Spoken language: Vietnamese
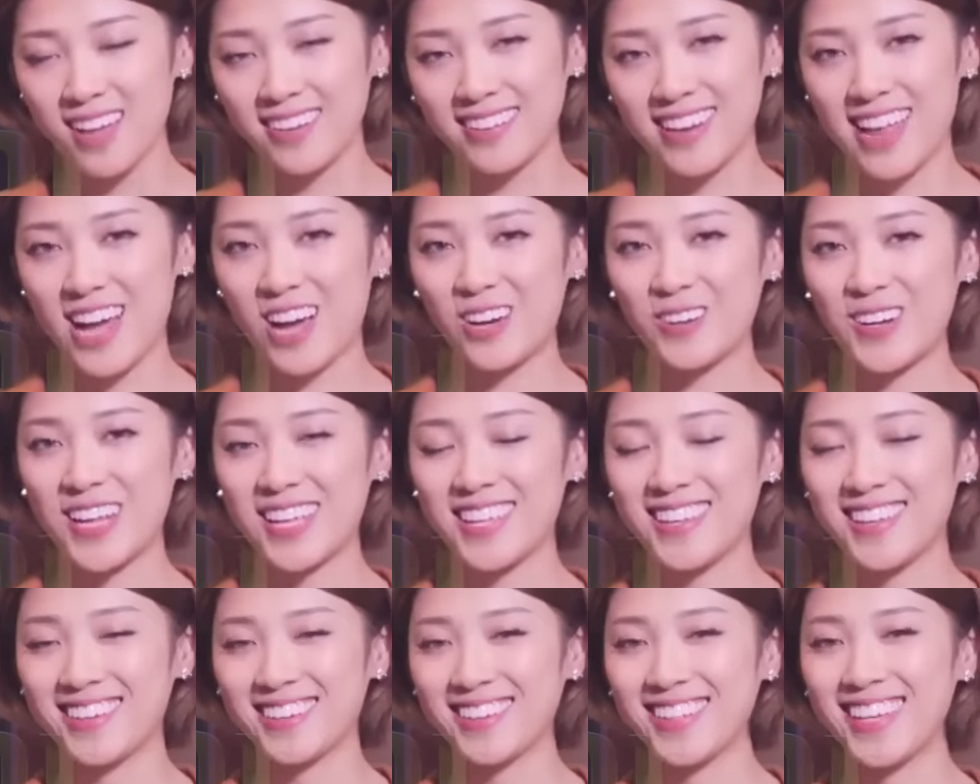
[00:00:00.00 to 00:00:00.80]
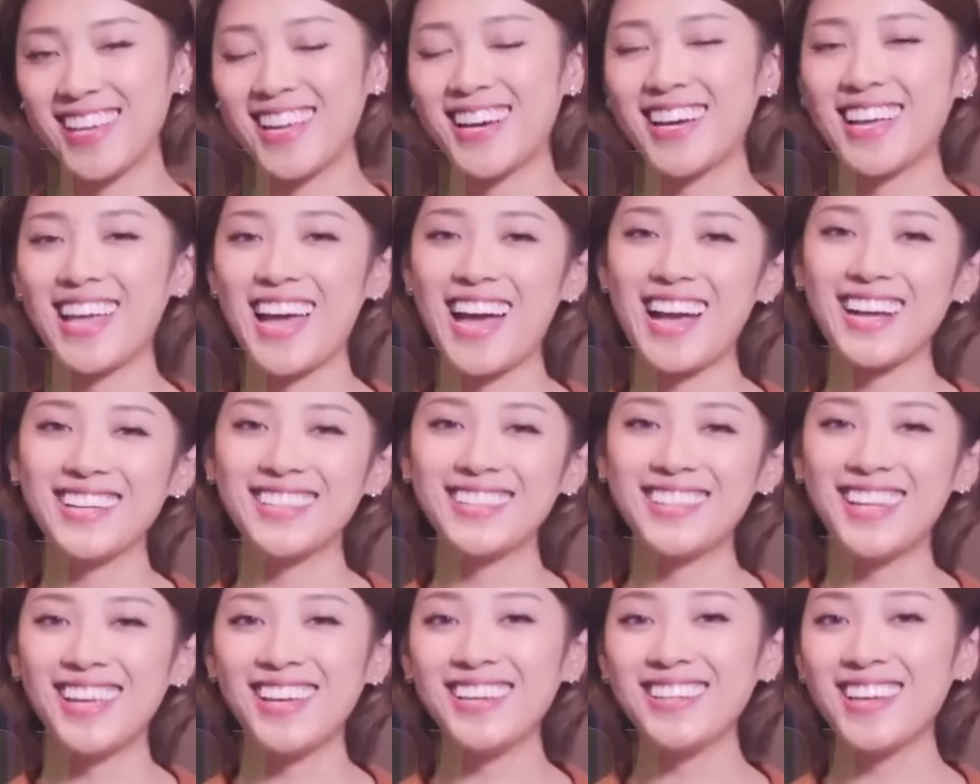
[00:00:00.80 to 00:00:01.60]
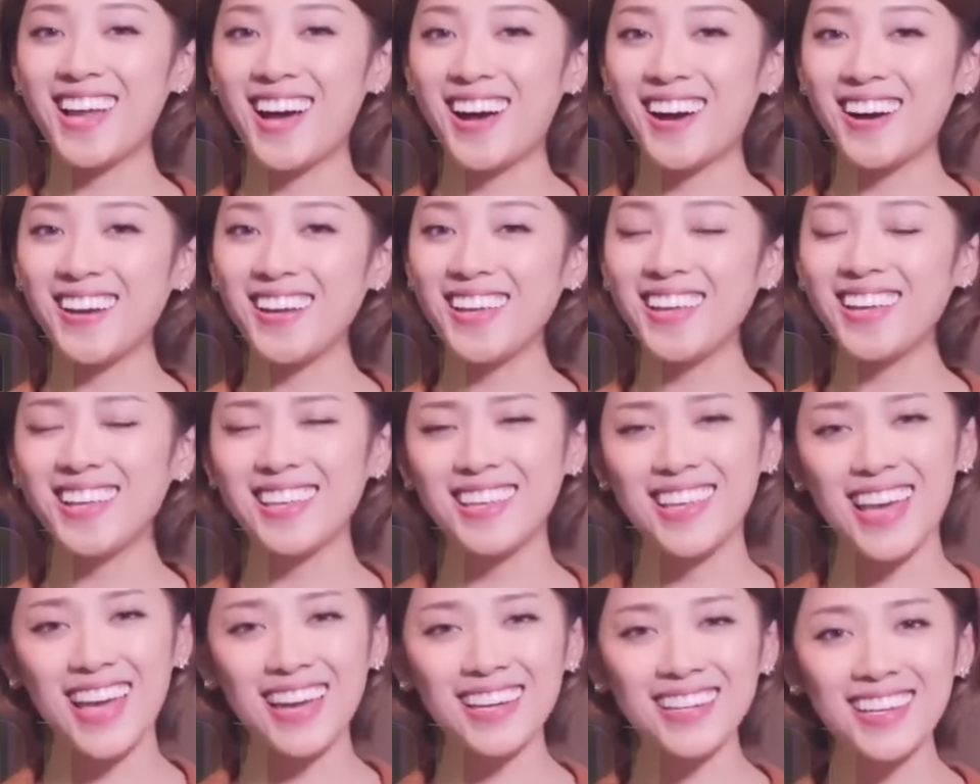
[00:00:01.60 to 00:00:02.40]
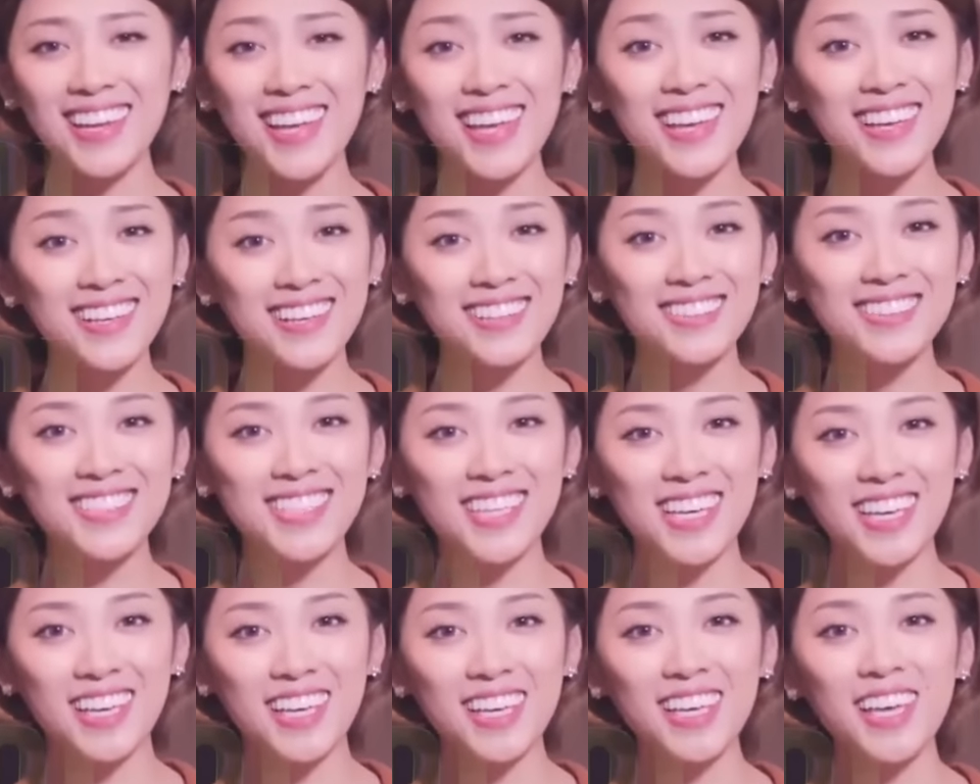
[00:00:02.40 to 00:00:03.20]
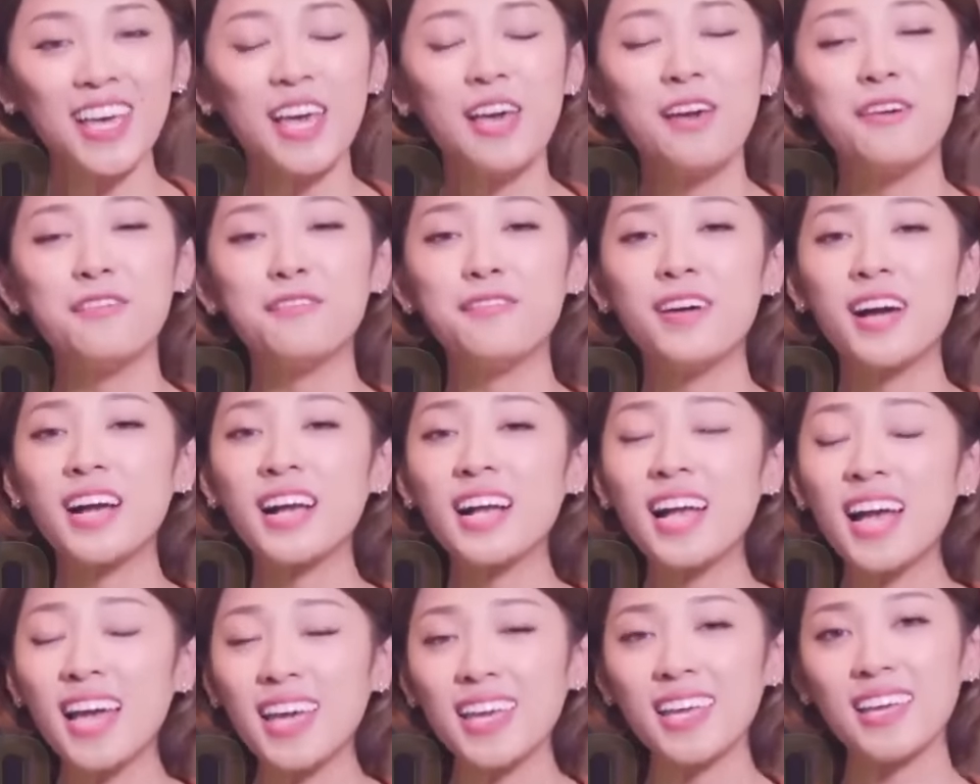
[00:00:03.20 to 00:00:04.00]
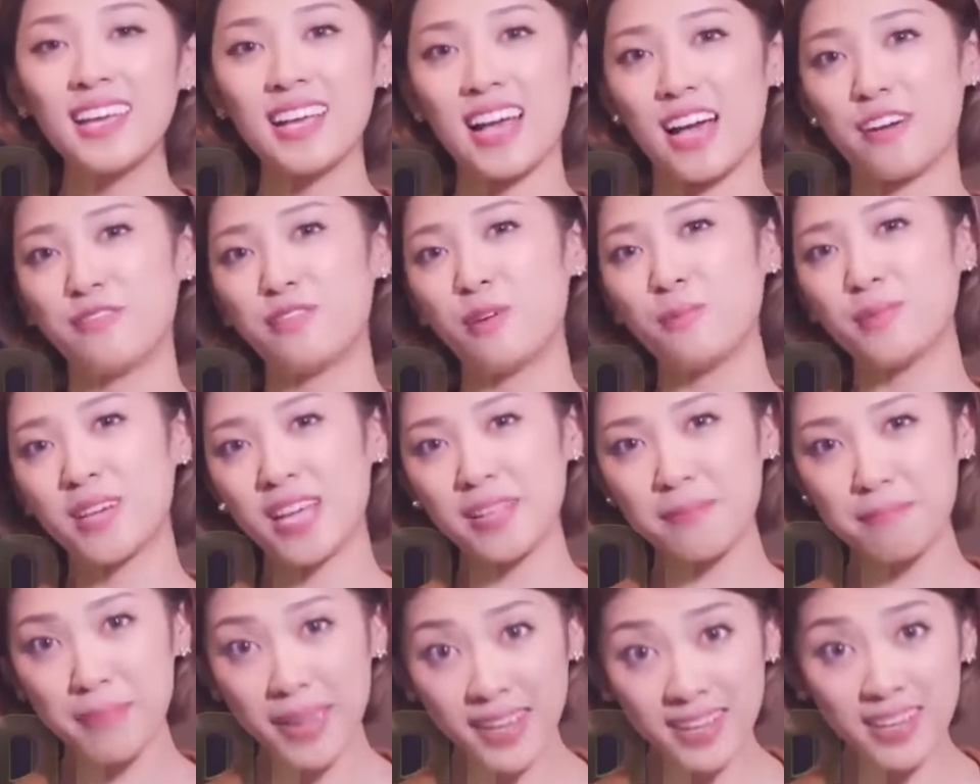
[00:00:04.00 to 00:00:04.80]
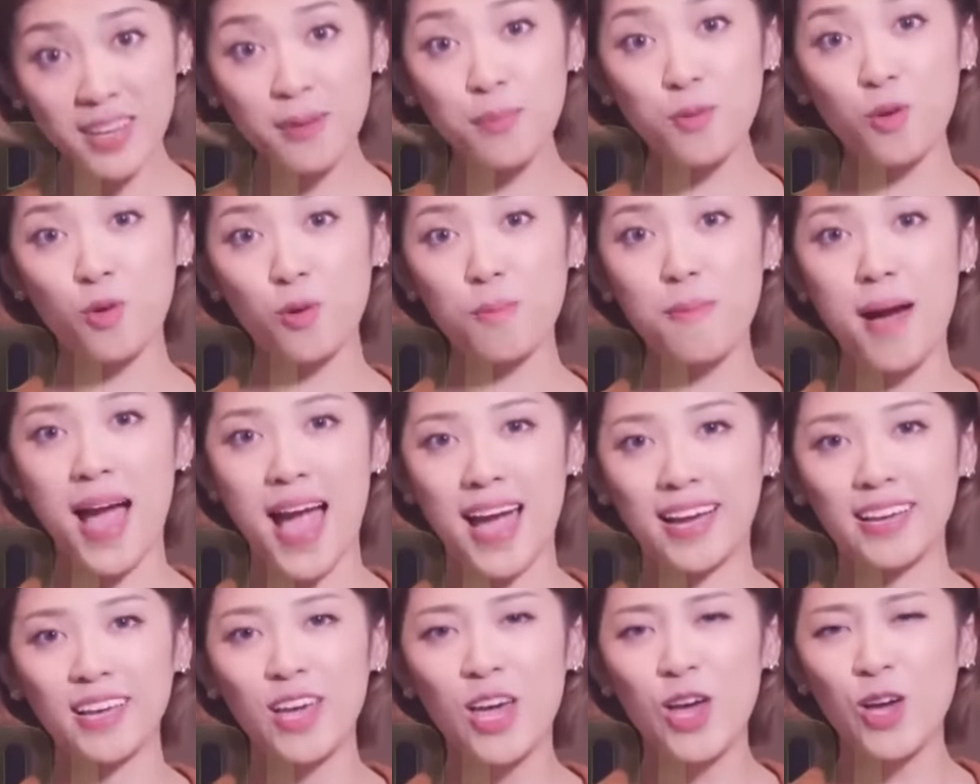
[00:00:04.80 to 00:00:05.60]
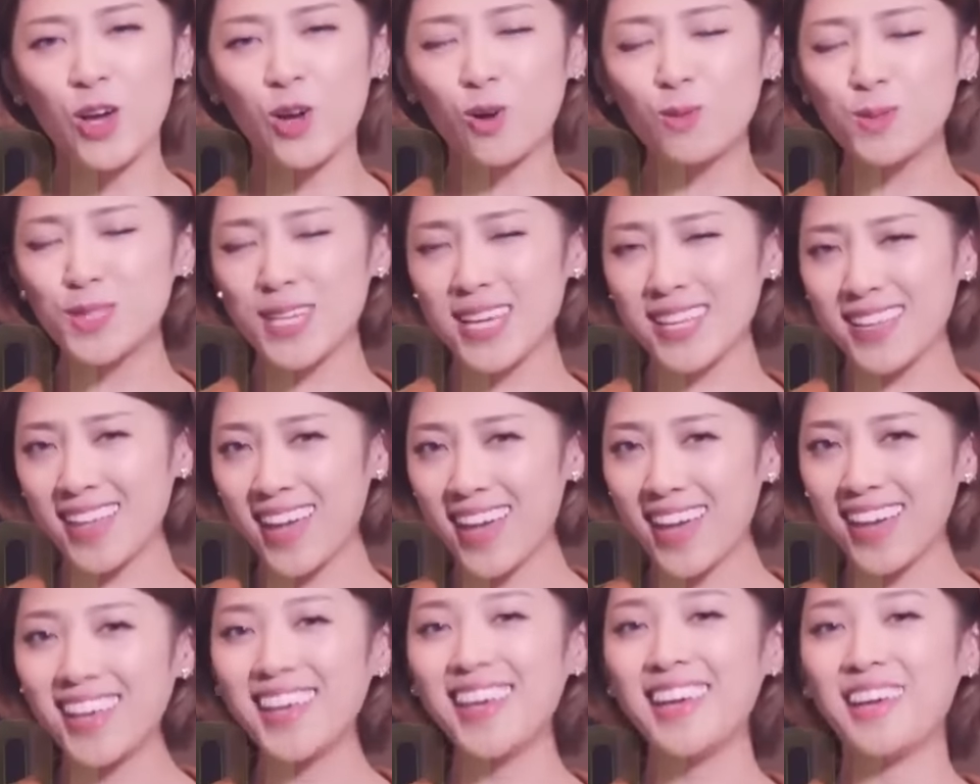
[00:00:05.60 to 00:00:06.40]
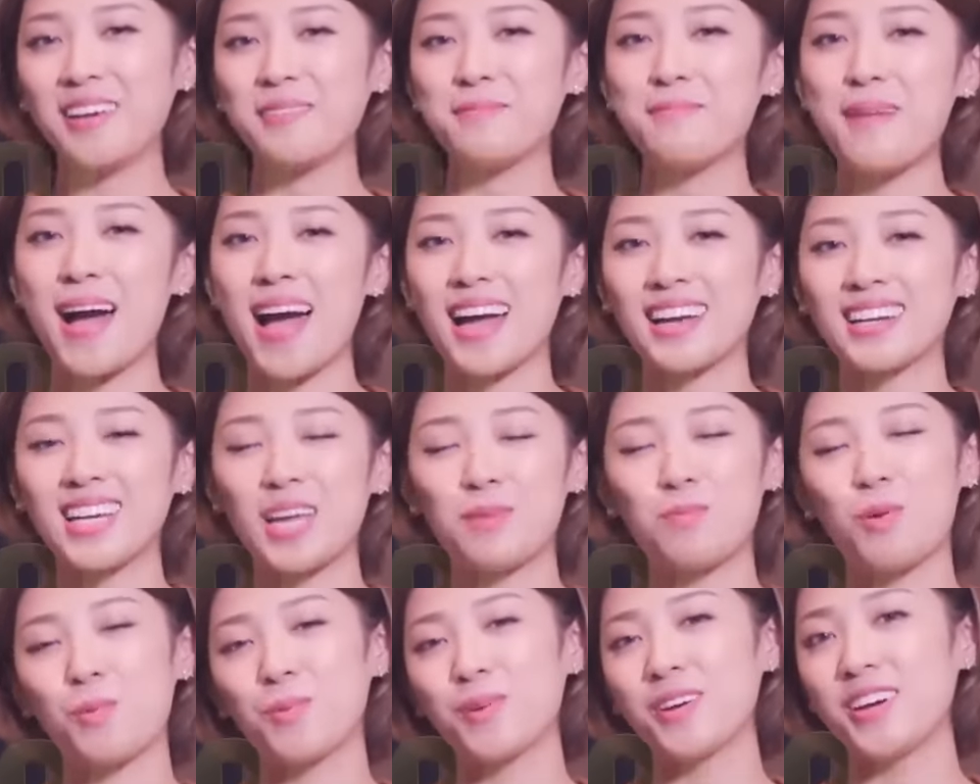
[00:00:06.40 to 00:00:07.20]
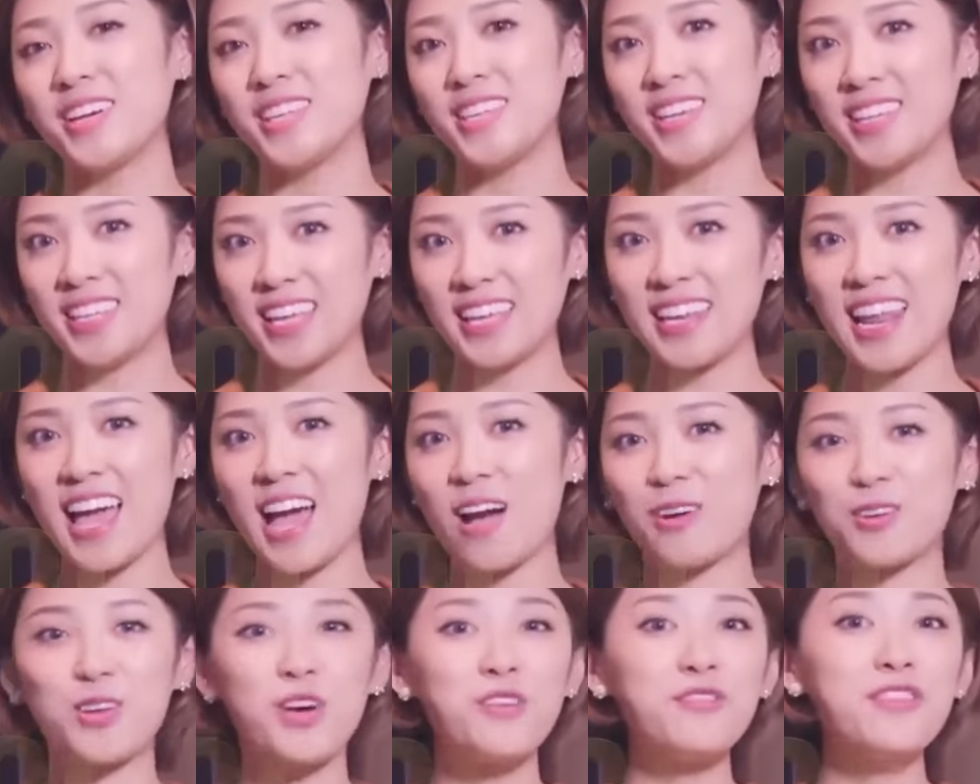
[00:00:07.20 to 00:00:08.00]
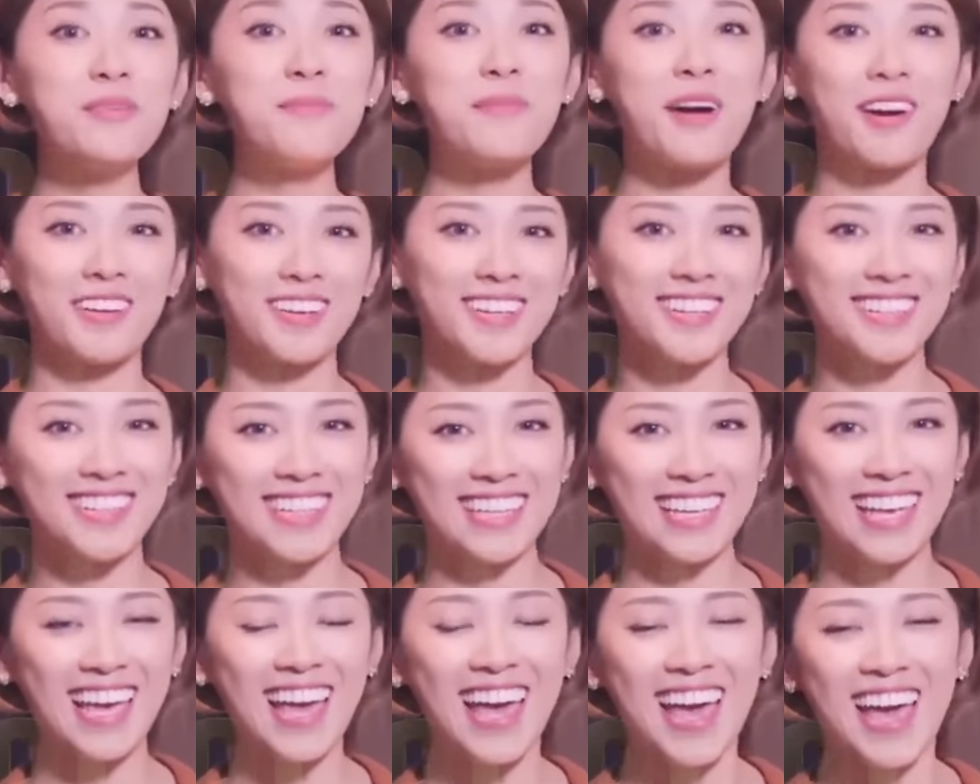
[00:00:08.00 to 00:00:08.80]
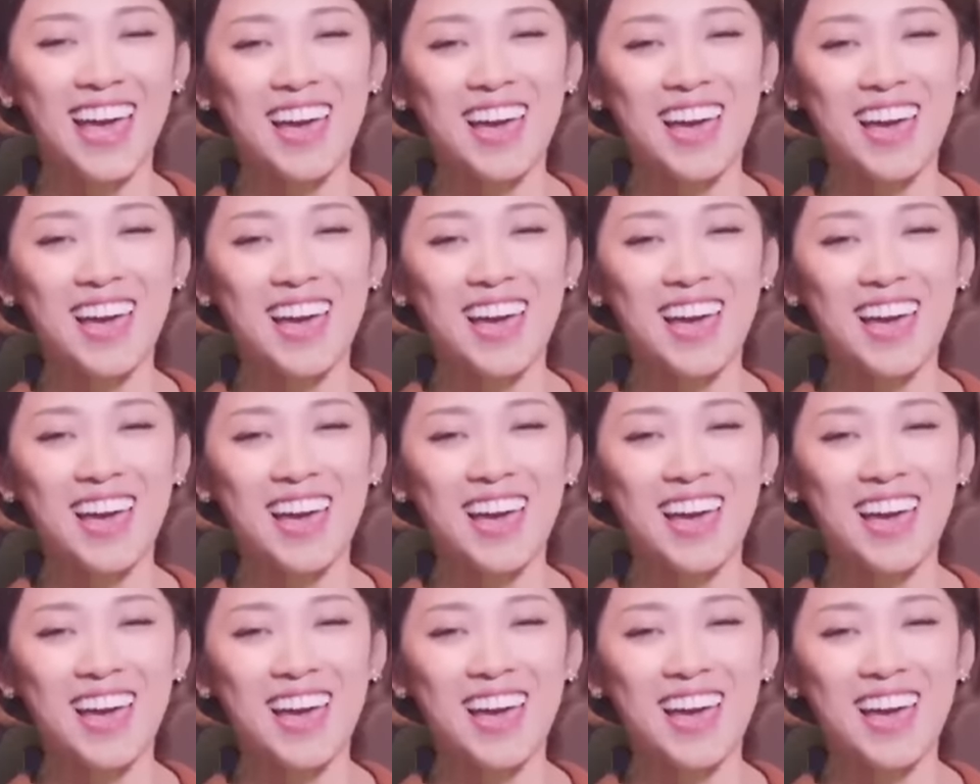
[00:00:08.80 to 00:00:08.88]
Nào là những lời ăn tiếng nói, dáng đi cử chỉ và ngay cả phong cách make up của bạn cũng sẽ thể hiện bạn là một người như thế nào đối với mọi người.